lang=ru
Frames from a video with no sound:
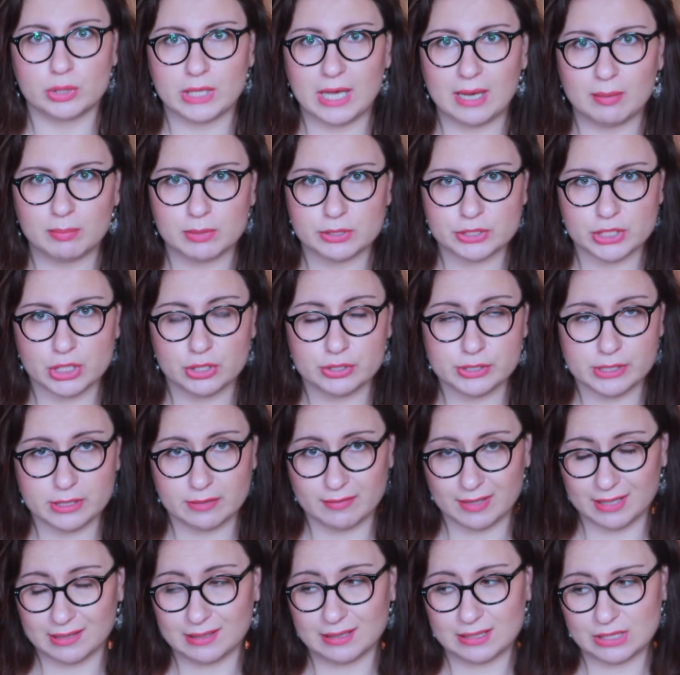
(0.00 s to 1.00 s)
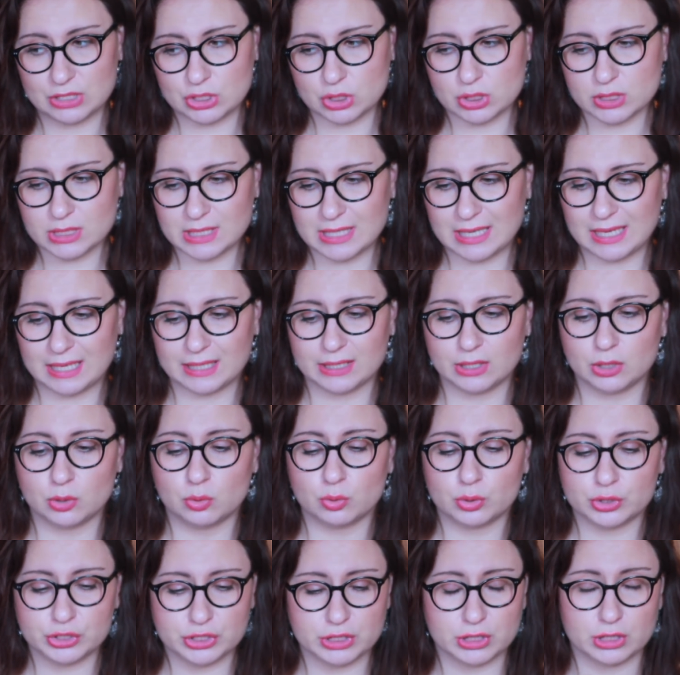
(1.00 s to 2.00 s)
но я обожаю деревянные расчески, они
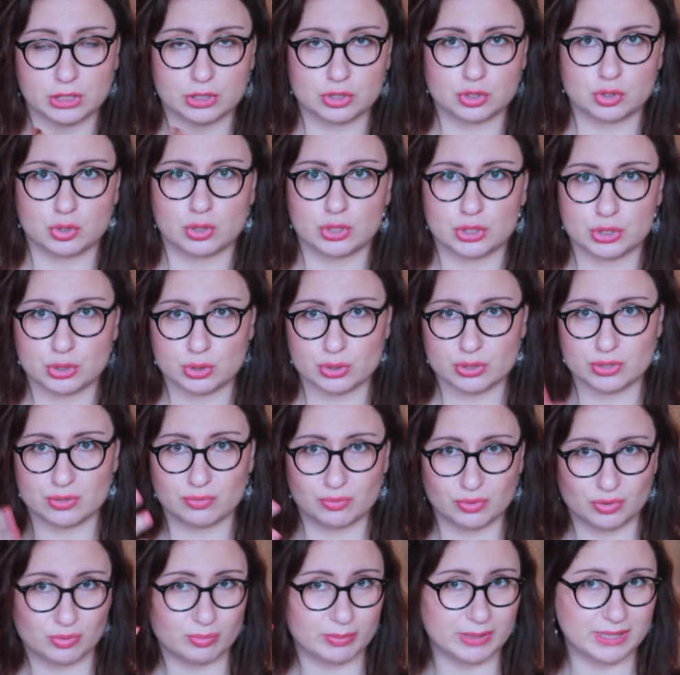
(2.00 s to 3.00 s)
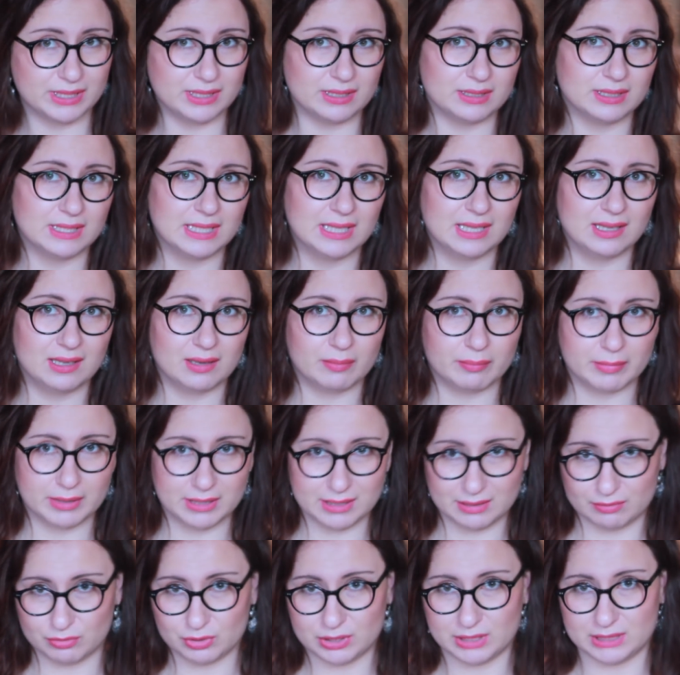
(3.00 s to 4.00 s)
очень хорошо расчесывают мои,
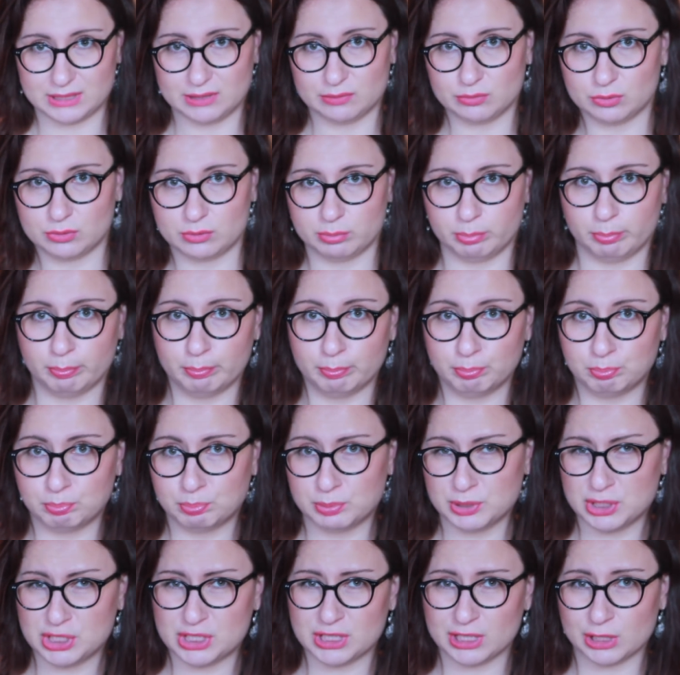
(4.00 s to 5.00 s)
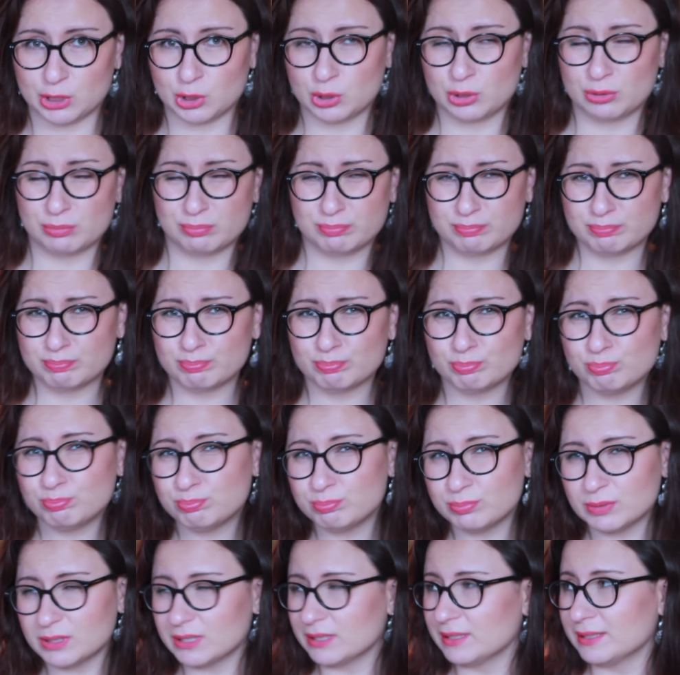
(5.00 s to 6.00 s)
мои вот эти вот пышно,
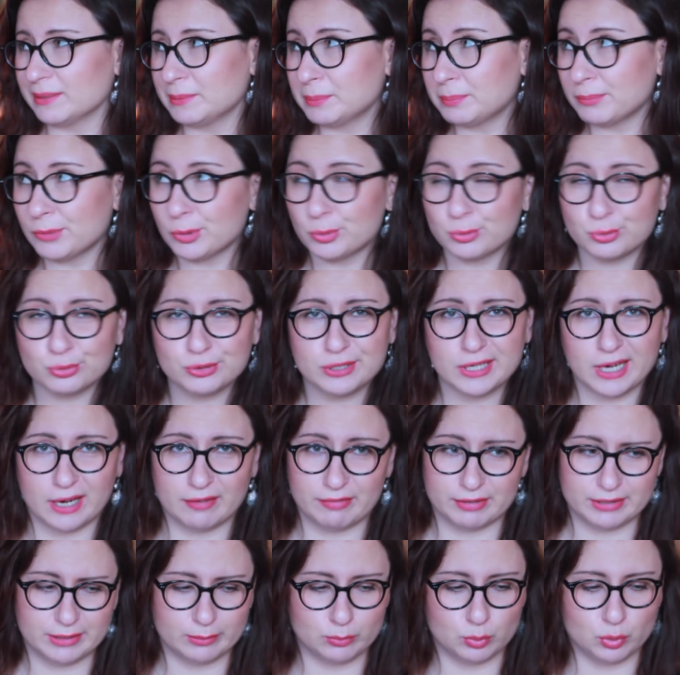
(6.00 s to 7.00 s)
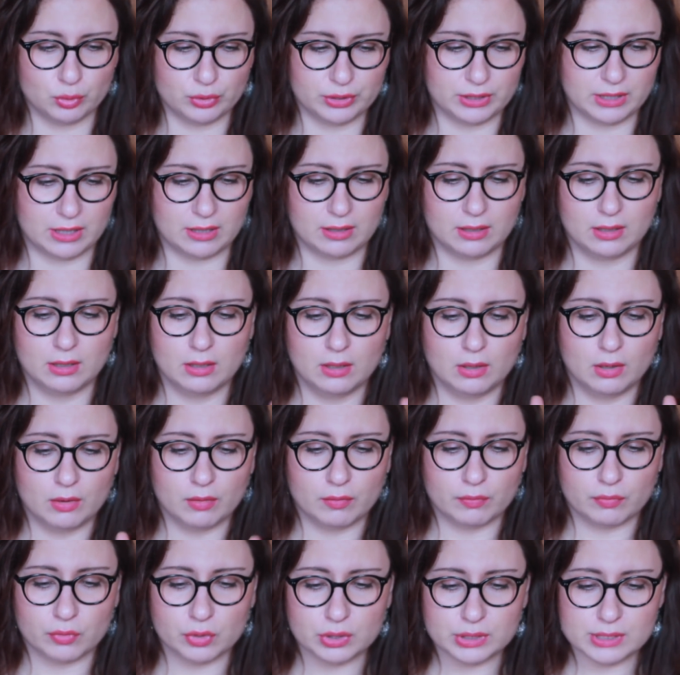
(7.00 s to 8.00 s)
э, немного
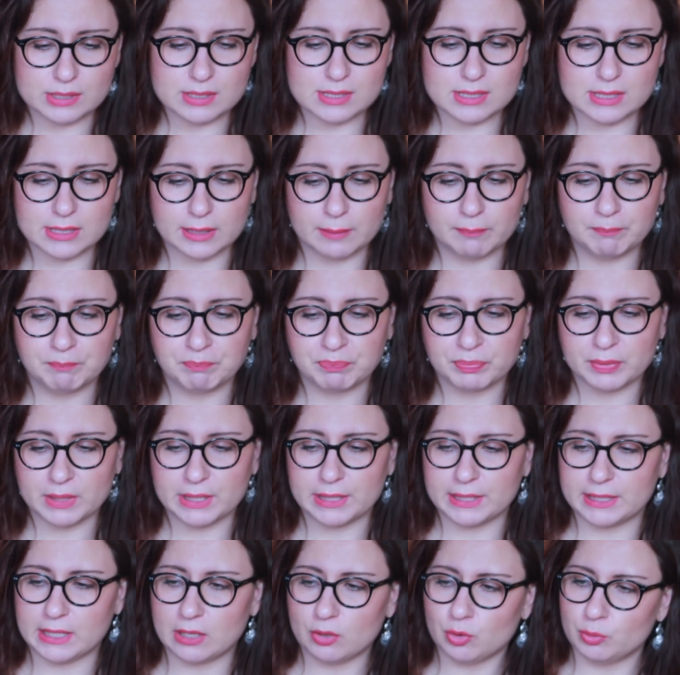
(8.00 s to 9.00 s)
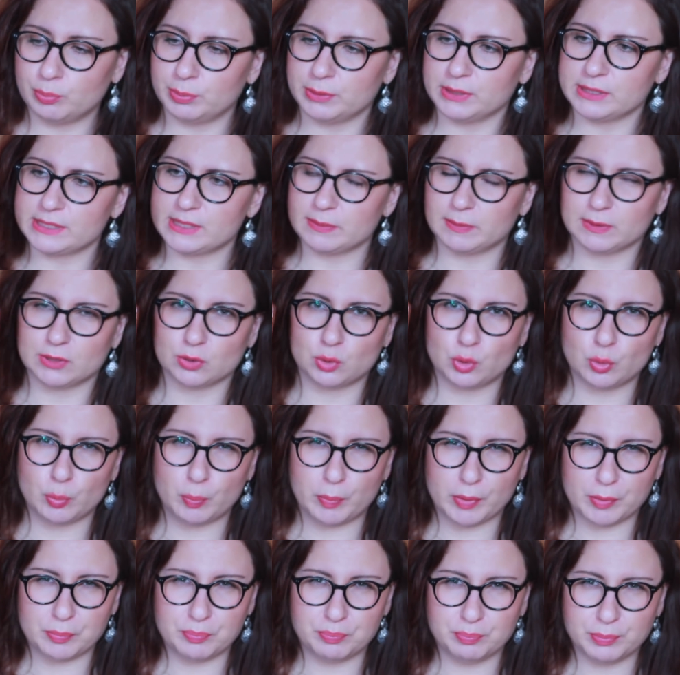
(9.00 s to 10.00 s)
волосы я купила себе такую
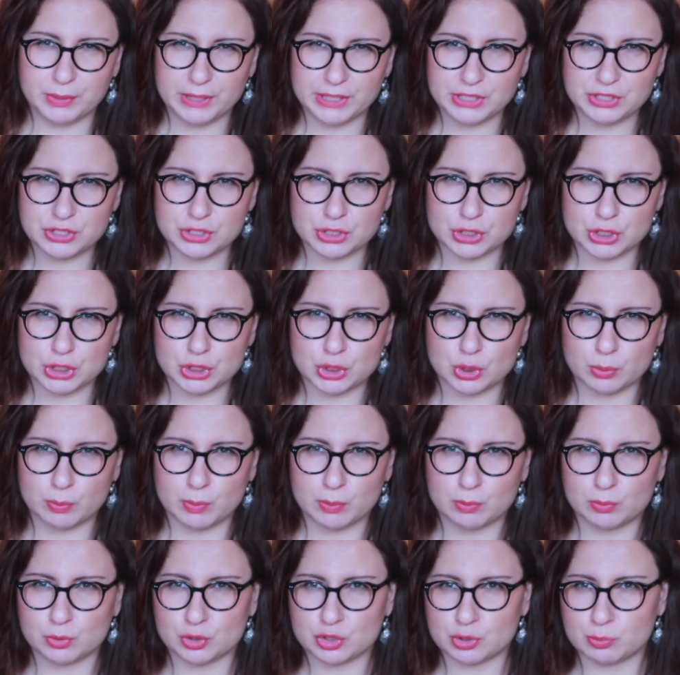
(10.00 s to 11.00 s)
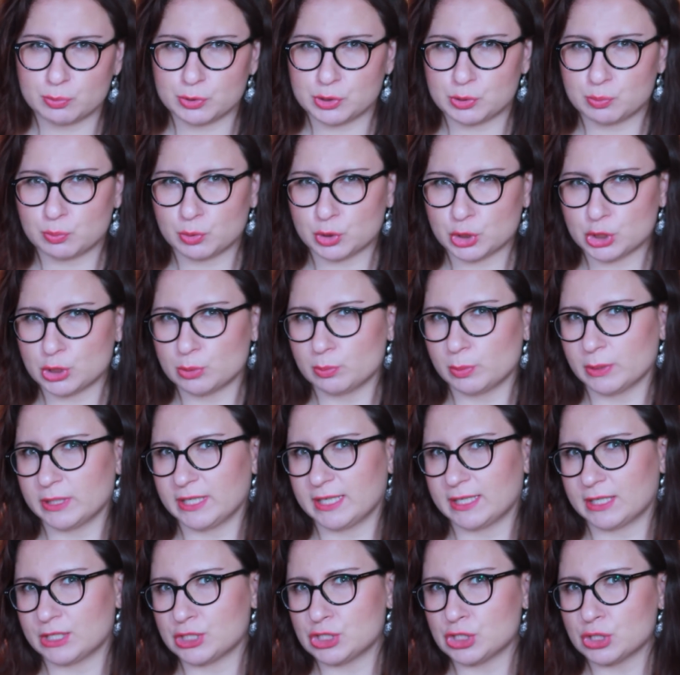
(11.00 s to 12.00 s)
поменьше, чтобы, может быть, можно было
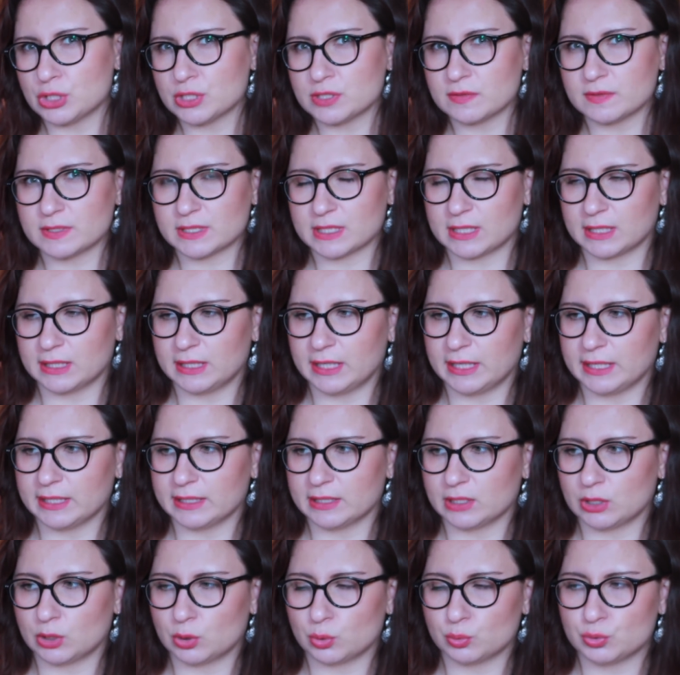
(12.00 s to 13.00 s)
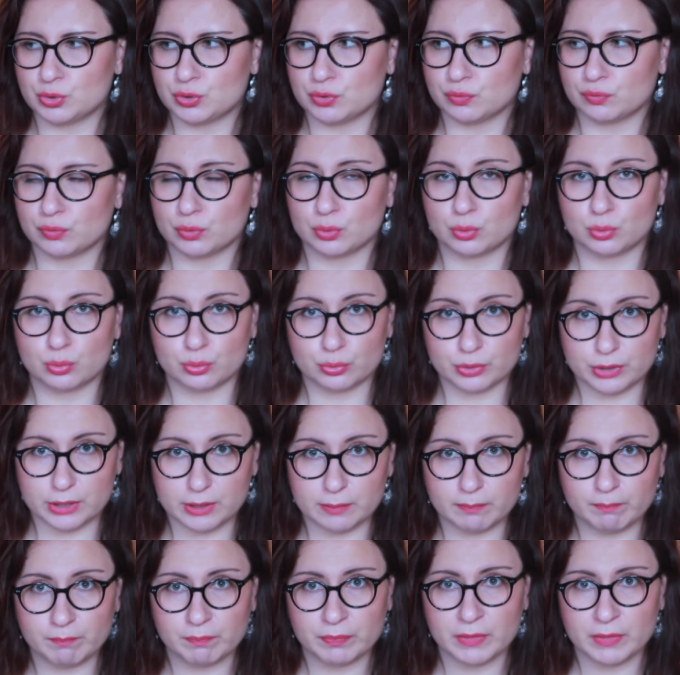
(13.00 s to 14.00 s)
их расчесывать, когда я накручиваю кудри.